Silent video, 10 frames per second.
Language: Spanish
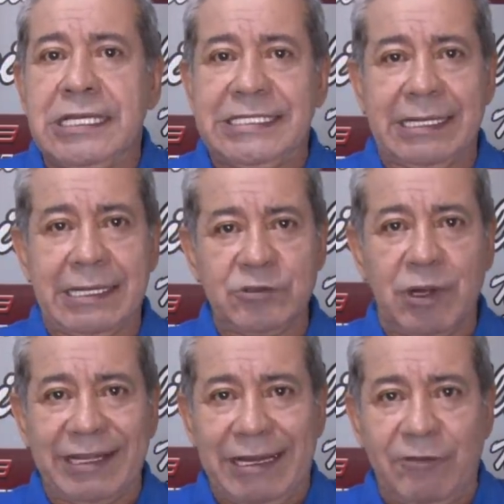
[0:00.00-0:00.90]
y se
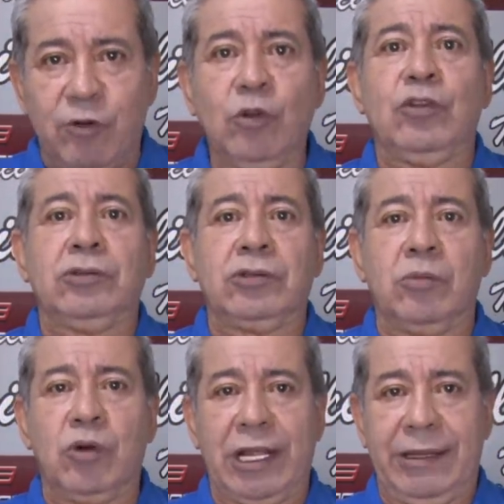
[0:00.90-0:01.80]
resguarda en el fondo,
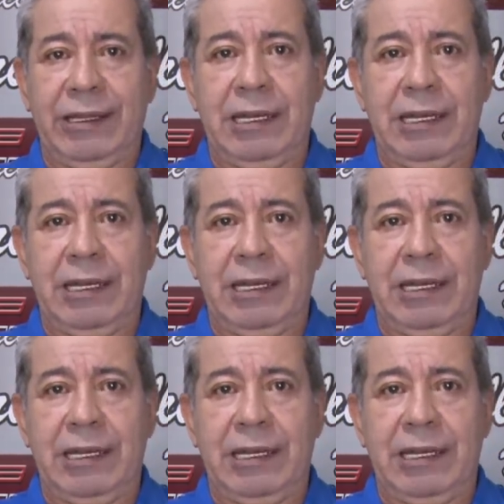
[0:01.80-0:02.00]
como que le